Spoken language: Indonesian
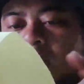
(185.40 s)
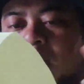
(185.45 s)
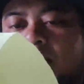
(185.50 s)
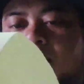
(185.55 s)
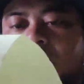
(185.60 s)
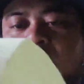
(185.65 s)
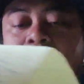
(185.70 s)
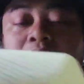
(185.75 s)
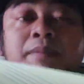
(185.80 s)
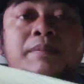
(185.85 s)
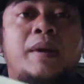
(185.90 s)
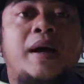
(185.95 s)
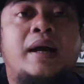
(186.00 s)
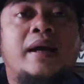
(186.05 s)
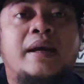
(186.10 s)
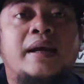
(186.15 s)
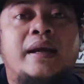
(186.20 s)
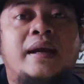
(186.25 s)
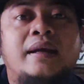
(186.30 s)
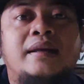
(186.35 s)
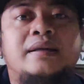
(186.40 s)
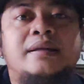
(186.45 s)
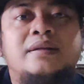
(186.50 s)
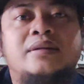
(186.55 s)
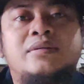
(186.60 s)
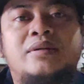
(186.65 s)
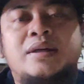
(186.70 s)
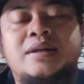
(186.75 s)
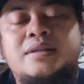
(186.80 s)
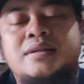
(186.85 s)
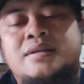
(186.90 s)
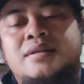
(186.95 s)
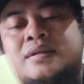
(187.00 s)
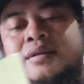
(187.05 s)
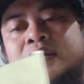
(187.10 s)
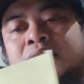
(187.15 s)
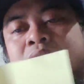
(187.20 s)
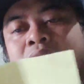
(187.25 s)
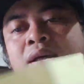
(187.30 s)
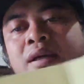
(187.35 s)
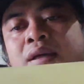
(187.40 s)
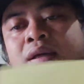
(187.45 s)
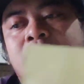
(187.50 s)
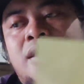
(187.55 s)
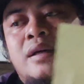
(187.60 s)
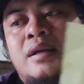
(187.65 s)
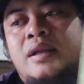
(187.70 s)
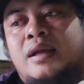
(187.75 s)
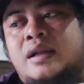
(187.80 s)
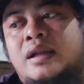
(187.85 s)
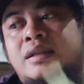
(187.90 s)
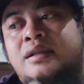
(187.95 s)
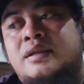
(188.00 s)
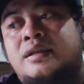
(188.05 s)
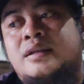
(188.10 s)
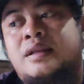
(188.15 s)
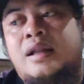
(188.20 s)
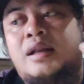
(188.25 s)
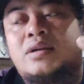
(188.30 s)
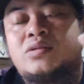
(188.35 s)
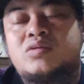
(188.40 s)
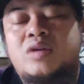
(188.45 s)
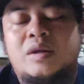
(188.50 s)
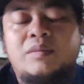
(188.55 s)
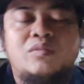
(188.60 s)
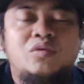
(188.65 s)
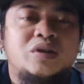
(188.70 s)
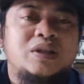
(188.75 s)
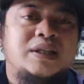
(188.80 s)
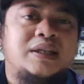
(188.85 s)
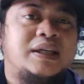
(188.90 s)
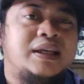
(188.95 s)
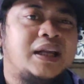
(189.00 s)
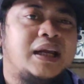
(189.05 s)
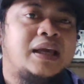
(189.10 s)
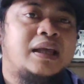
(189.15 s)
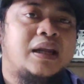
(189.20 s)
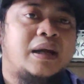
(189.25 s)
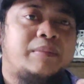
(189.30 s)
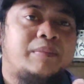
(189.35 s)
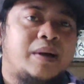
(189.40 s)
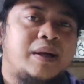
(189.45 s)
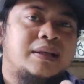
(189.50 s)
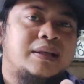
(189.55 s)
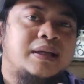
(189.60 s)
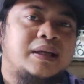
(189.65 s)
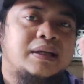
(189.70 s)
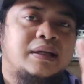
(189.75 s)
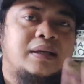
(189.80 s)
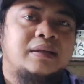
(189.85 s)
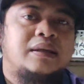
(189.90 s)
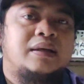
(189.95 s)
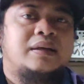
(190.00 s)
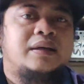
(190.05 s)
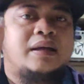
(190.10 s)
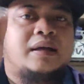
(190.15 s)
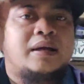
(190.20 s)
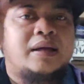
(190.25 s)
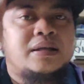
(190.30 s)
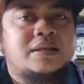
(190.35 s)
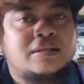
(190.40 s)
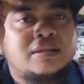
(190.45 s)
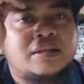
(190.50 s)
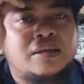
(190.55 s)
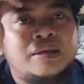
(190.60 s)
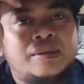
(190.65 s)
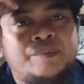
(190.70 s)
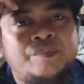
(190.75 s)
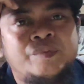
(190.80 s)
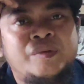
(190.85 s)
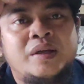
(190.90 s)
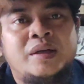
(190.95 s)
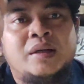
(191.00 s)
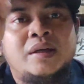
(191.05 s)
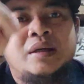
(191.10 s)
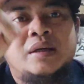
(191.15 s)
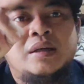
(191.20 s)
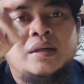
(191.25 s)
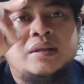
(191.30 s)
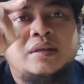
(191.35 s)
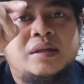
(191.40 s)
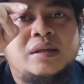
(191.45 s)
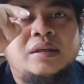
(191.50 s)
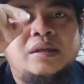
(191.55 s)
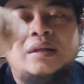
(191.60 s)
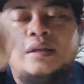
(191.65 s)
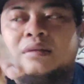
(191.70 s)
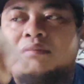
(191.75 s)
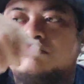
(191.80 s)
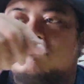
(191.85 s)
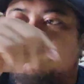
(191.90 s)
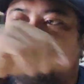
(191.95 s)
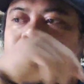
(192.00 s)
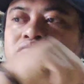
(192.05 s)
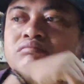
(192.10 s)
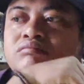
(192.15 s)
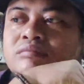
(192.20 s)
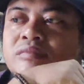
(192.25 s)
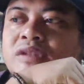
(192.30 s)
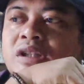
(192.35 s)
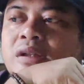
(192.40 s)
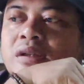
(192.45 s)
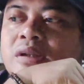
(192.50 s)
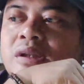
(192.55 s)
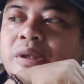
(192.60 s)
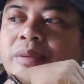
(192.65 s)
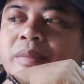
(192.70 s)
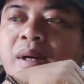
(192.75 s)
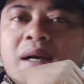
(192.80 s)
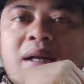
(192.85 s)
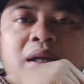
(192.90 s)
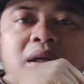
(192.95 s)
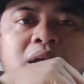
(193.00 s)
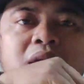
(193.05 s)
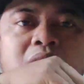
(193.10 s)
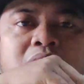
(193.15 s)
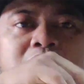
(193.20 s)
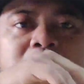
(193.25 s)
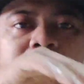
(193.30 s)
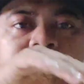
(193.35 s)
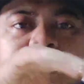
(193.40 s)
aja masih dipakai kan gitu guys nah nanti kita langsung unboxing kira-kira apa aja yang datang ya guys jadi gimana ya